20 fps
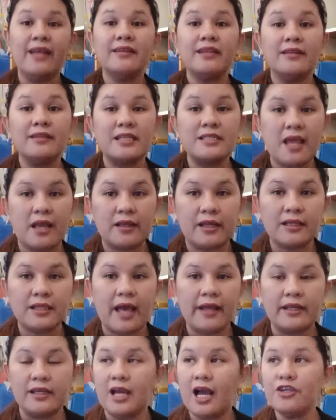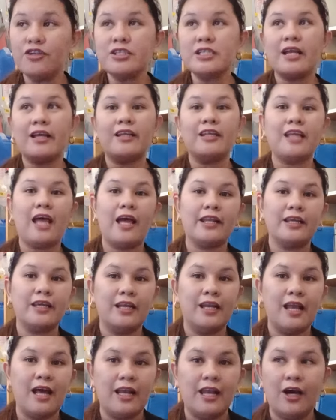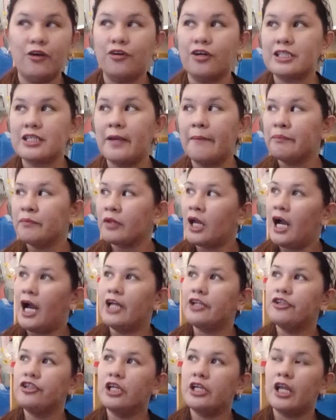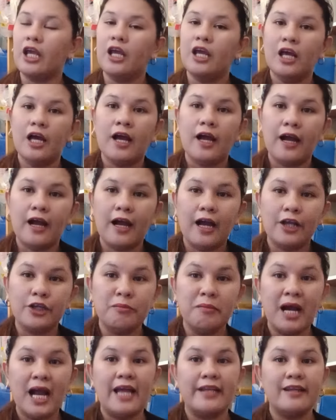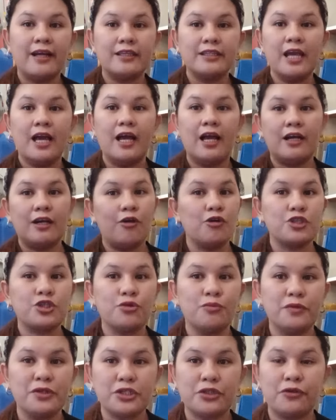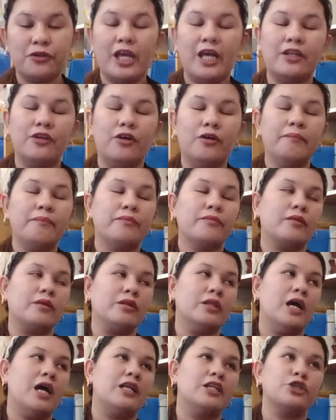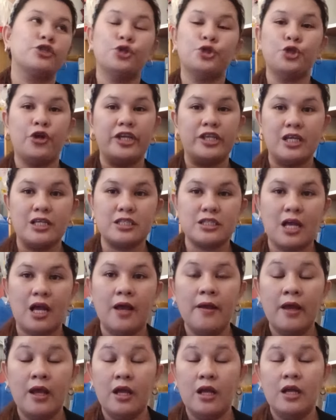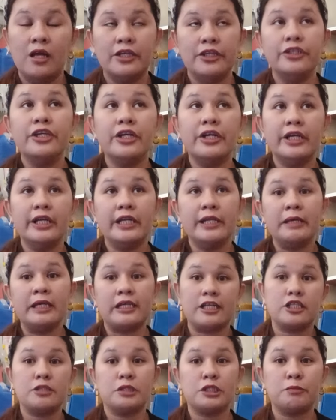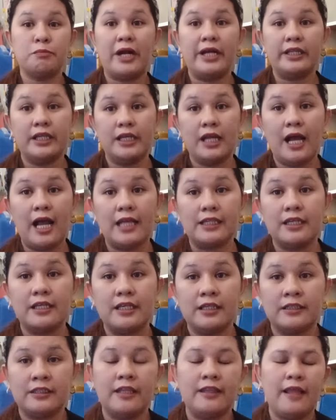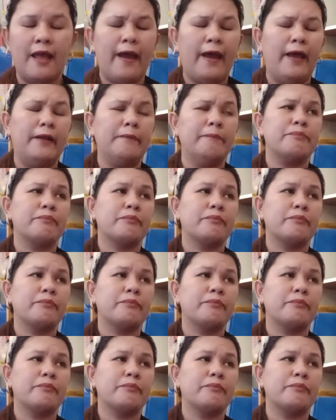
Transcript: And then the secretary. Ay, ah, yung secretary, kilala ko. Kasi, ano yan eh, uh, yung mga anak niya, customers ko yan, no? Uh, Nag-join yan sa yearly Christmas party ng ating tindahan.